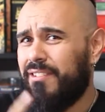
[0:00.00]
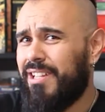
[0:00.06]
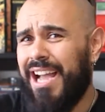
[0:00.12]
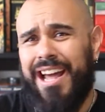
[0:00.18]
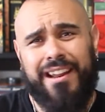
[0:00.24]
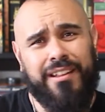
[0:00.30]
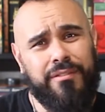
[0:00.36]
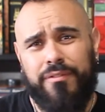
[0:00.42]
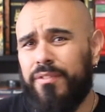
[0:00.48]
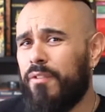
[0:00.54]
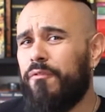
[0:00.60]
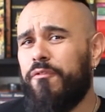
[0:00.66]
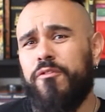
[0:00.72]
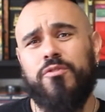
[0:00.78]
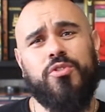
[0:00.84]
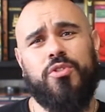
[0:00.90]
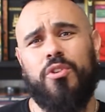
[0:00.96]
Cara, não,
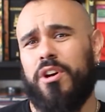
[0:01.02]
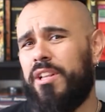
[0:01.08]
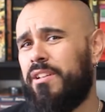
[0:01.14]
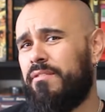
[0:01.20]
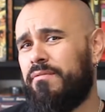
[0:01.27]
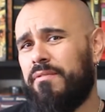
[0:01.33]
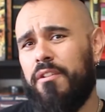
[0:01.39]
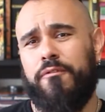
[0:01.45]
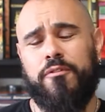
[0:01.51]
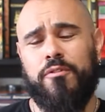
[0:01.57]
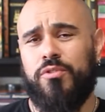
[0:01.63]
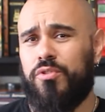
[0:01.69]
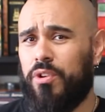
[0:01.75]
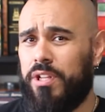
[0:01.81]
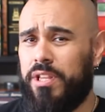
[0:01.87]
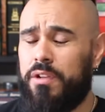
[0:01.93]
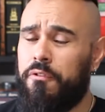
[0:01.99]
não funciona. Não
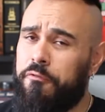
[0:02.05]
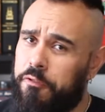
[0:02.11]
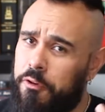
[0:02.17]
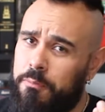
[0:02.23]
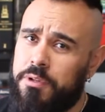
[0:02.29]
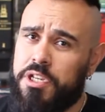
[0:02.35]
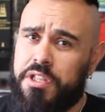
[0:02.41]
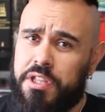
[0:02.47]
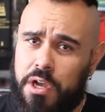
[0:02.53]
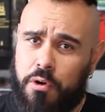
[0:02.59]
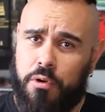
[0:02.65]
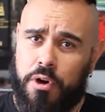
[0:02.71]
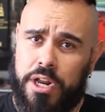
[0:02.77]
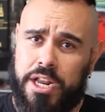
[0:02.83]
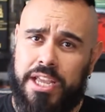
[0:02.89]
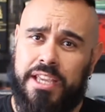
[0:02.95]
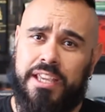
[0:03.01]
funciona. Em um filme de
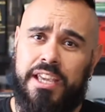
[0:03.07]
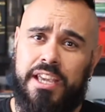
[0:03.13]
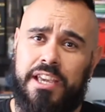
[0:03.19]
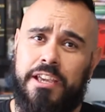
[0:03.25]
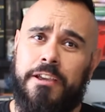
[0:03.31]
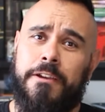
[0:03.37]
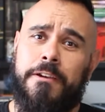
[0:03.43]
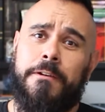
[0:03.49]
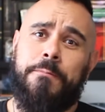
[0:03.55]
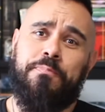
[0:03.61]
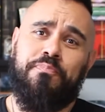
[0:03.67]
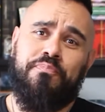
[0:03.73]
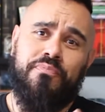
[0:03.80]
terror em que